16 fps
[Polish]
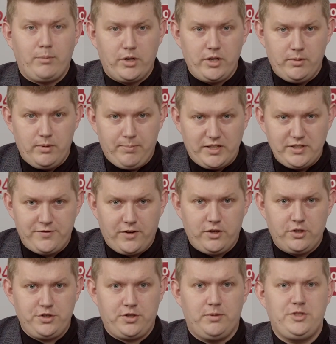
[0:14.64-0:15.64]
A moim i Państwa
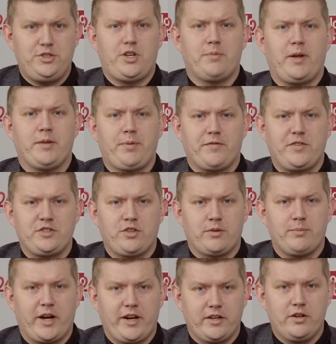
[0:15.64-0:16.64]
gościem jest dzisiaj pan
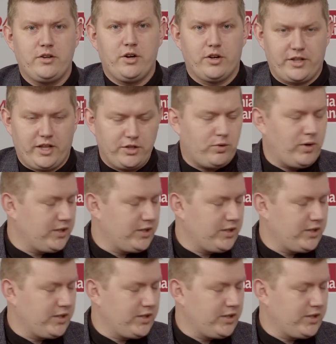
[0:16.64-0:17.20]
profesor Marek Kornat.